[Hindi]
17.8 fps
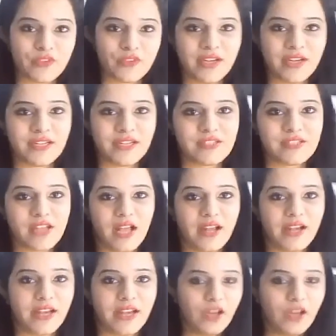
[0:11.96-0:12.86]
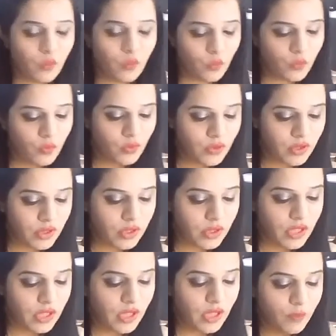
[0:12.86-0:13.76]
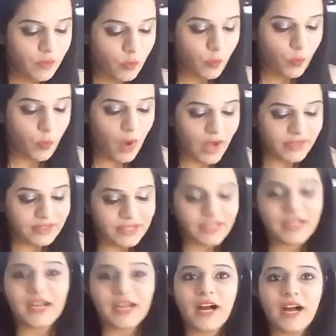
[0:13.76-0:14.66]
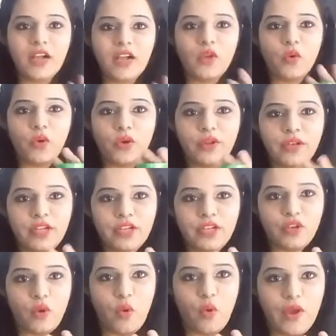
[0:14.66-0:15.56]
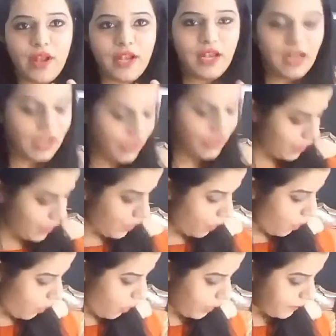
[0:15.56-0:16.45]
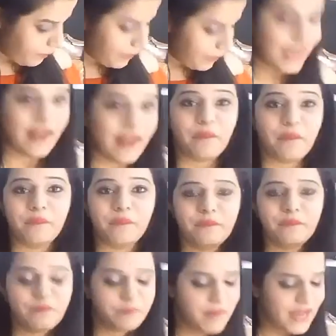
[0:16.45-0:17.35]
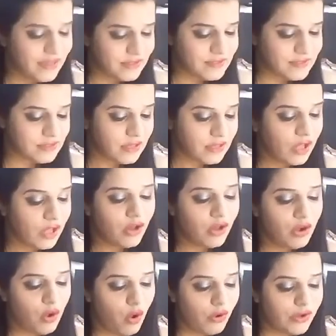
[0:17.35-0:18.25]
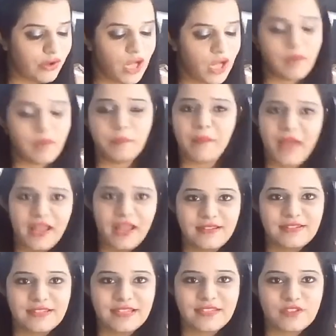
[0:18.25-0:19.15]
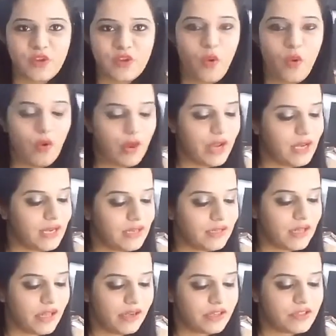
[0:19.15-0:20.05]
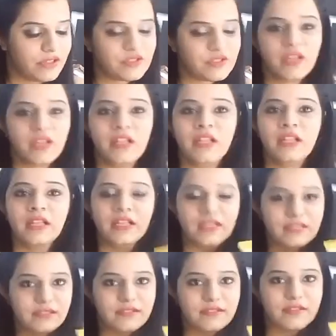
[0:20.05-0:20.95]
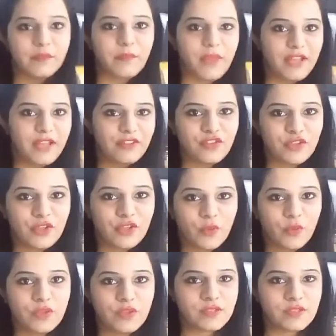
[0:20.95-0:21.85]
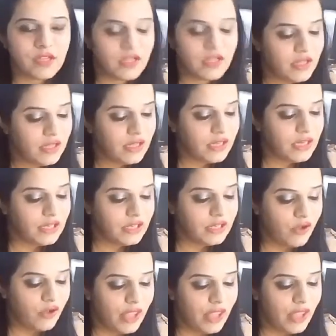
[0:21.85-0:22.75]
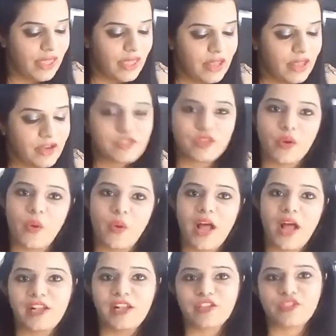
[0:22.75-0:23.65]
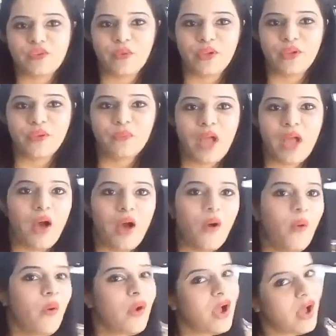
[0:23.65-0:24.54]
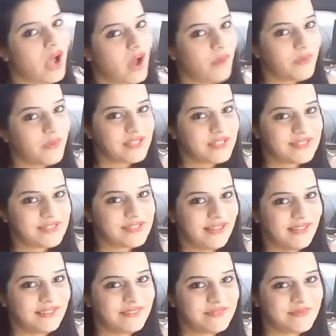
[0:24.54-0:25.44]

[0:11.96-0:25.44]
यूज करने जा रही हूँ वाटिका कोकोनट ऑयल और मेरा बेस्ट लॉरियल पैरिसिक्स ऑयल नरिश दिस द बेस्ट यूज इन योर हेयर सो आई शो यू नाउ हाउ इट इज